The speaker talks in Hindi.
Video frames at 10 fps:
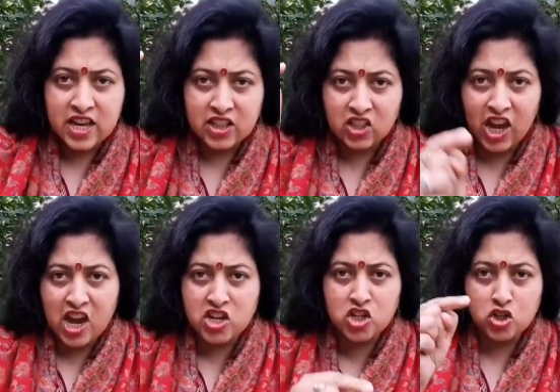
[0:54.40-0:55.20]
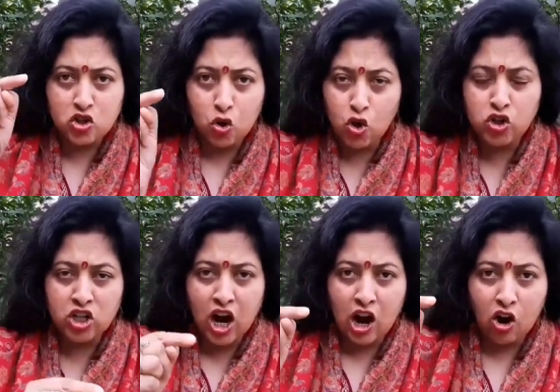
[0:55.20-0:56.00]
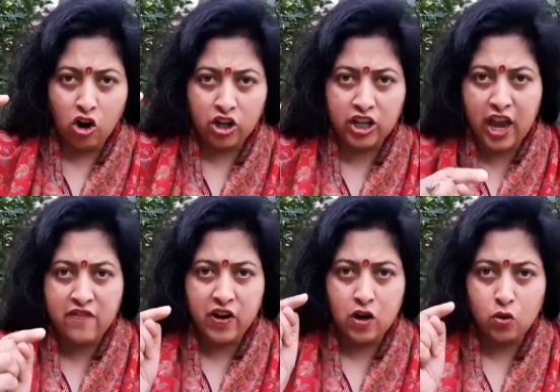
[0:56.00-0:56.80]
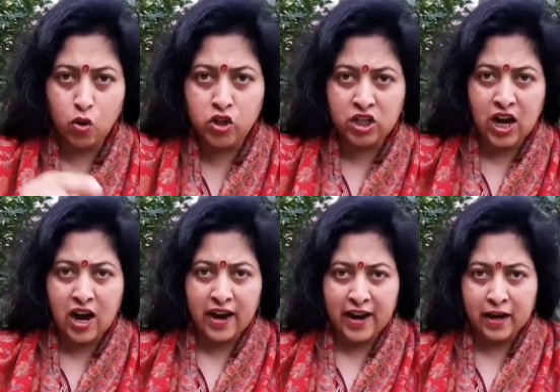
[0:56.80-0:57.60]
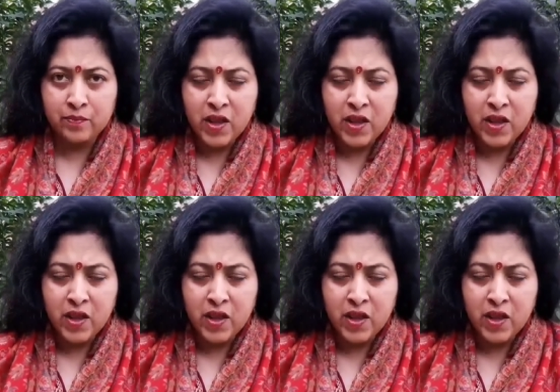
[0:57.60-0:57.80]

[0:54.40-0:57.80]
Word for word: ये देश उनका और केवल उनका है